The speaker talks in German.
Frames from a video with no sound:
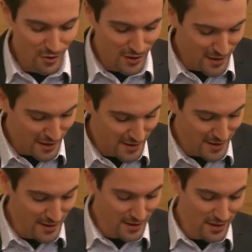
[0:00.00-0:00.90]
noch
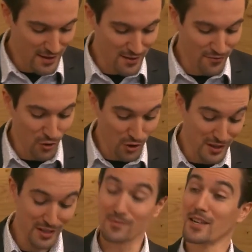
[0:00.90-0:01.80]
interessieren äh, würde,
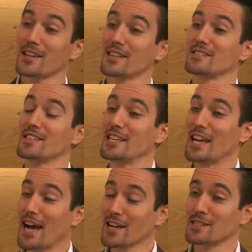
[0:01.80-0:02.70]
das wäre der
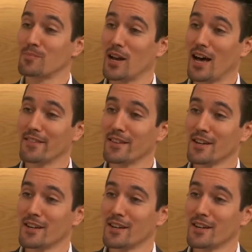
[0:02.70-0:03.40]
Zehn-Jahres-Plan